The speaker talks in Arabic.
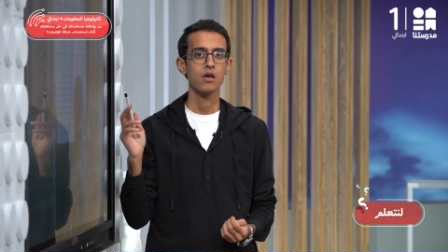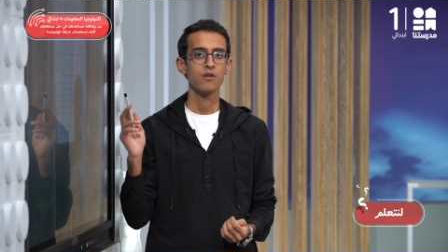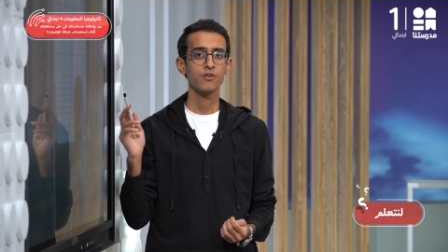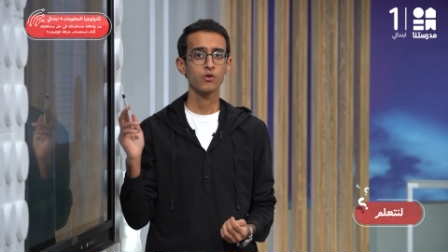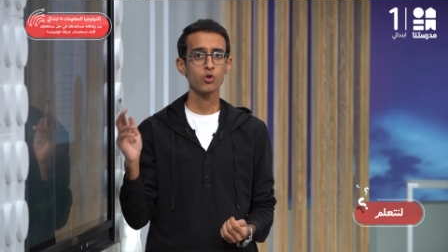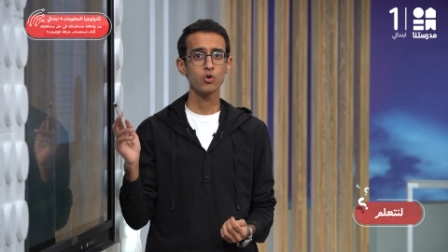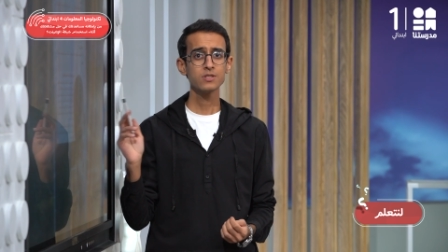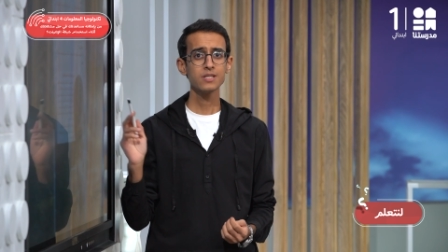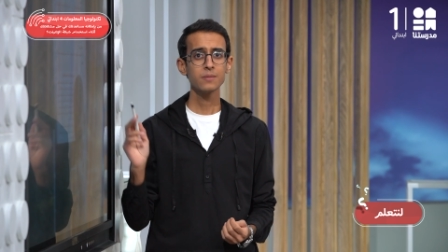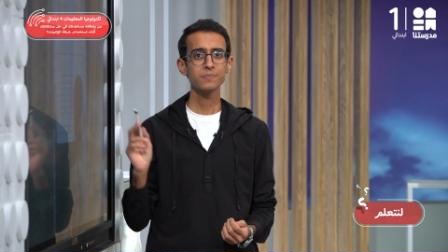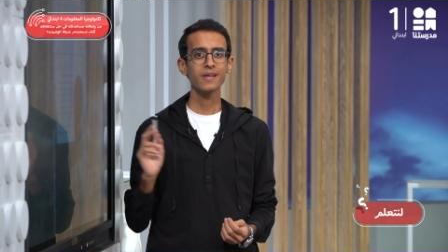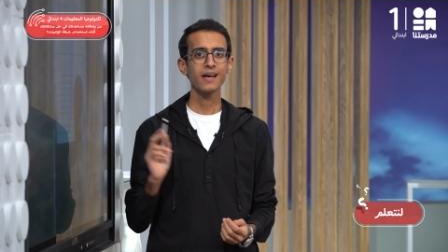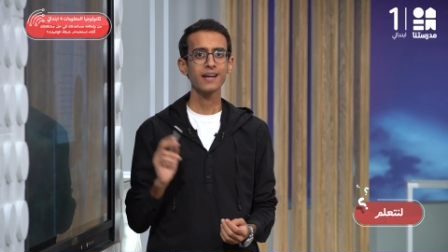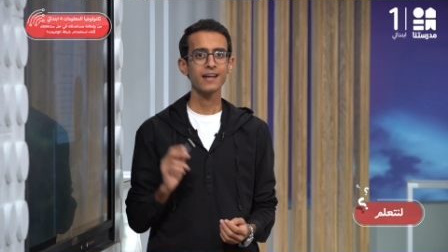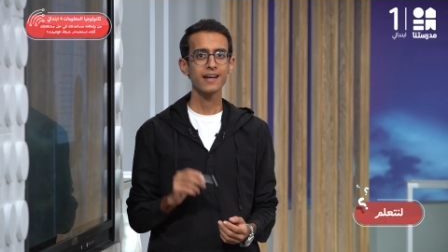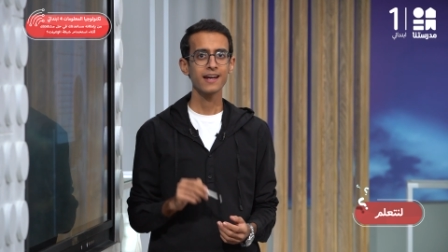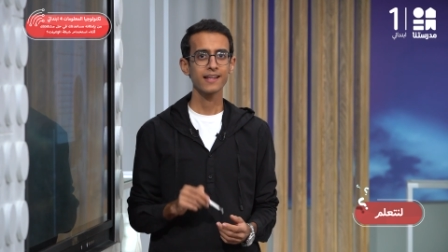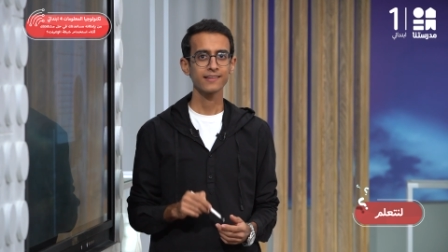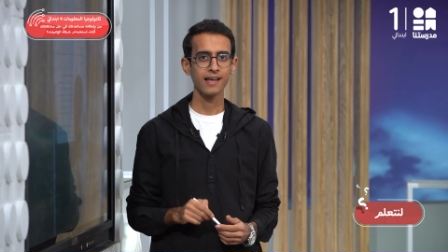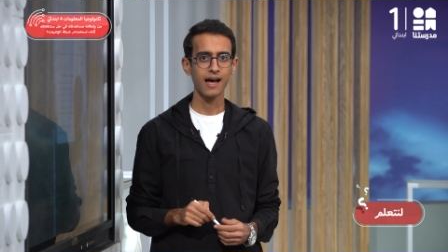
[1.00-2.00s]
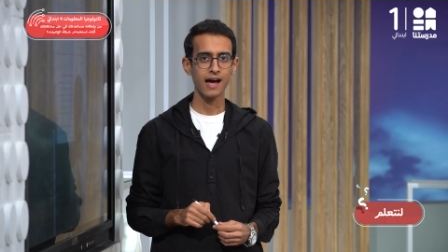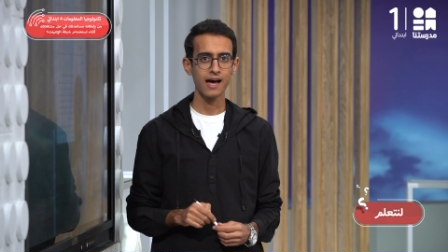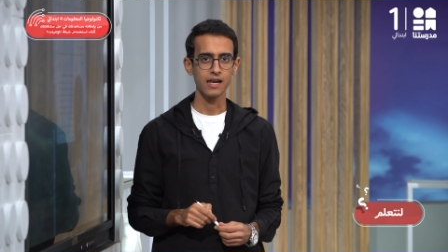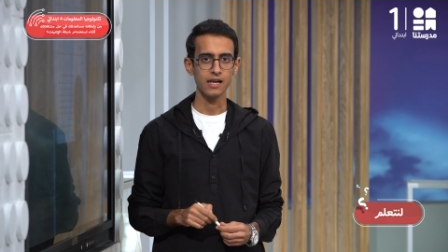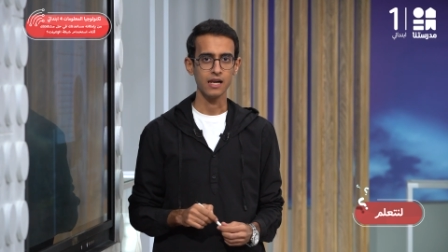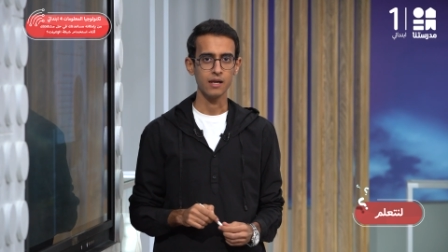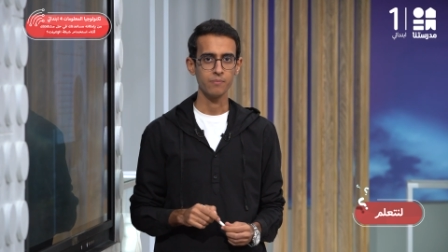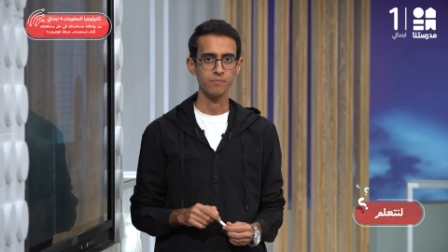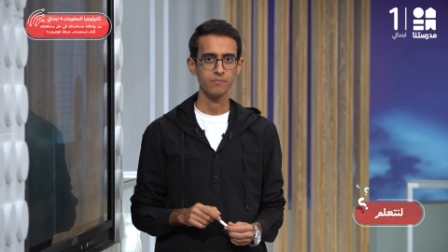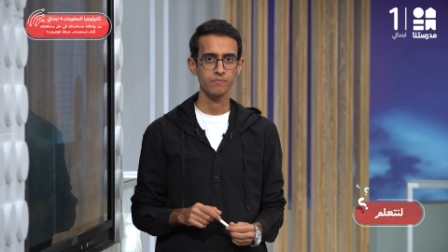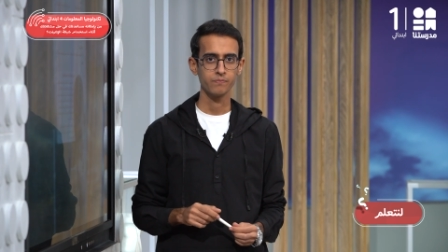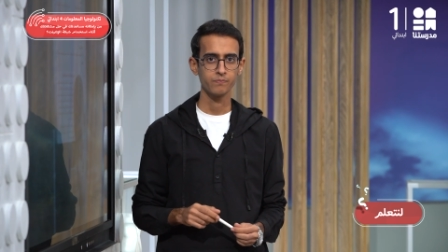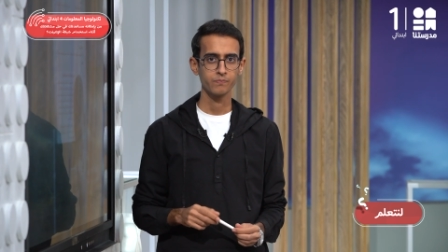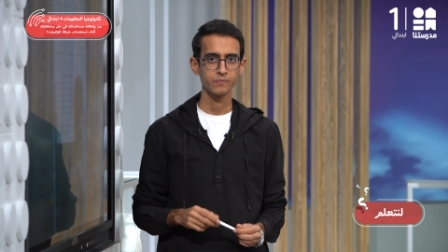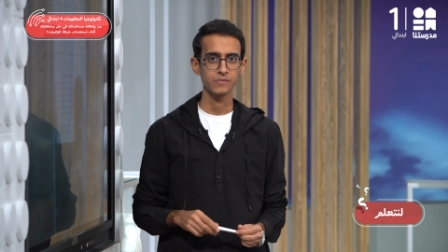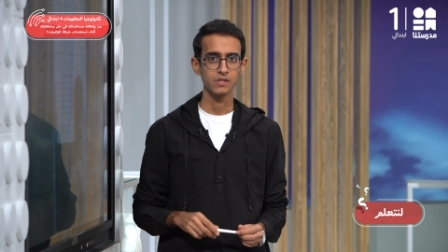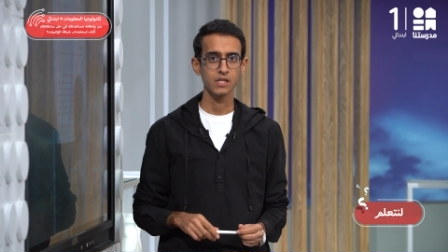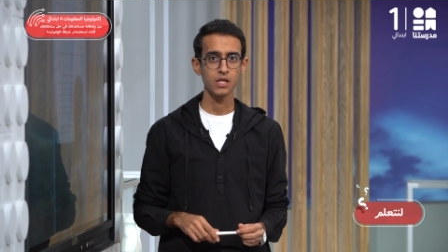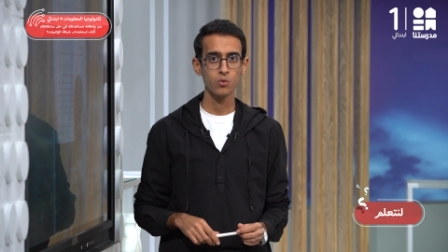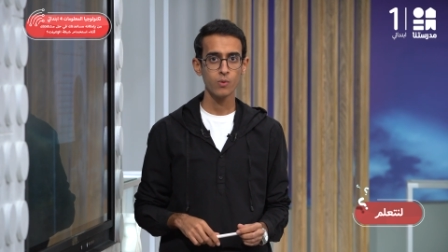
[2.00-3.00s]
في الجزء بتاع اللي نتعلم
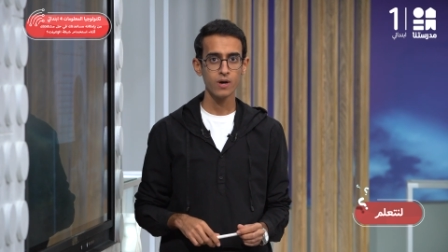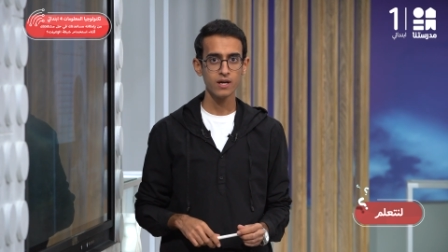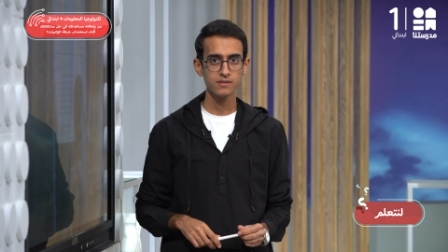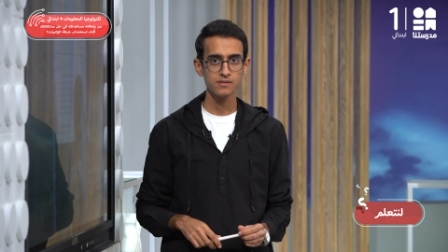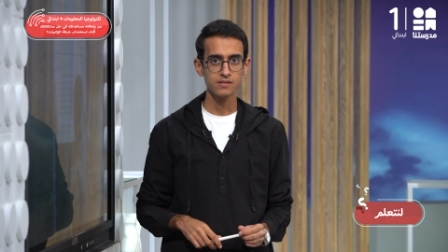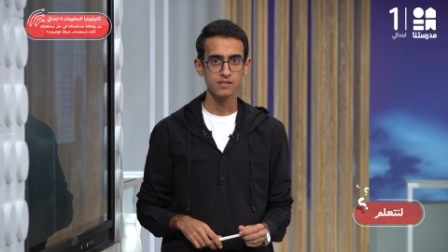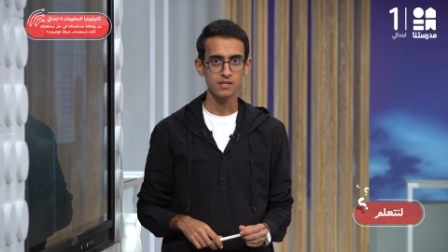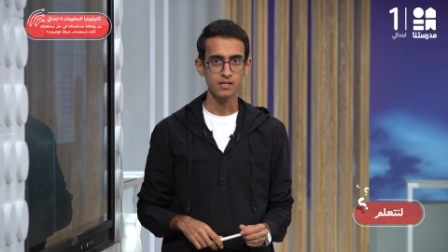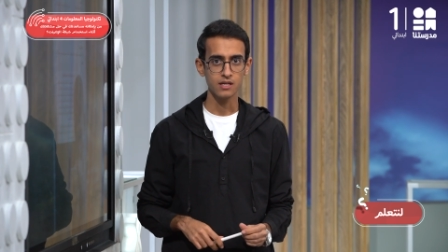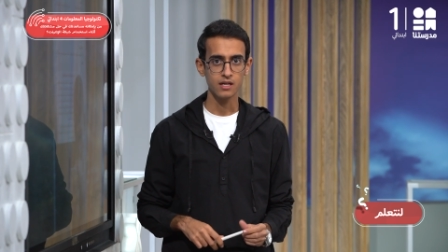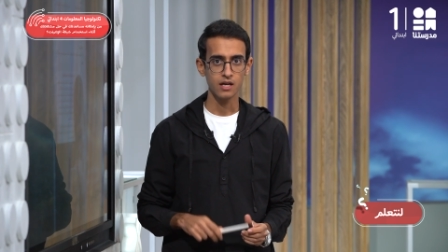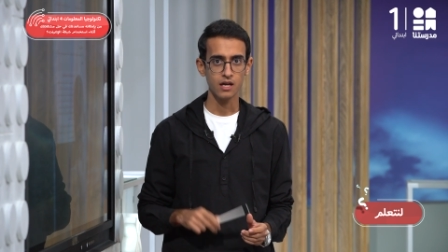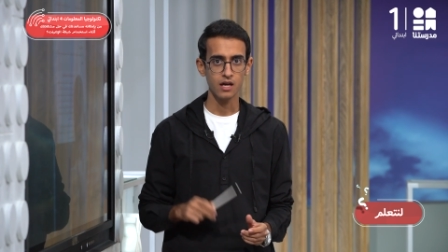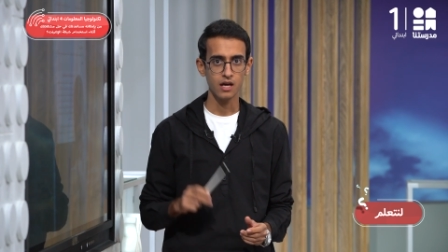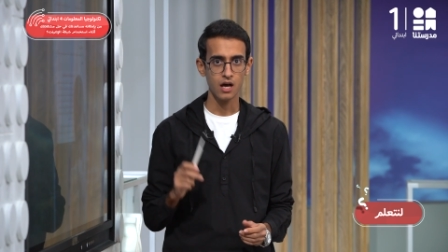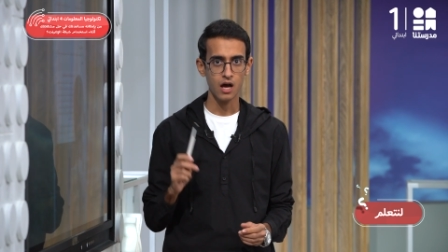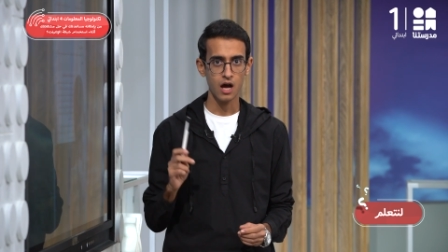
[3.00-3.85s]
دلوقتي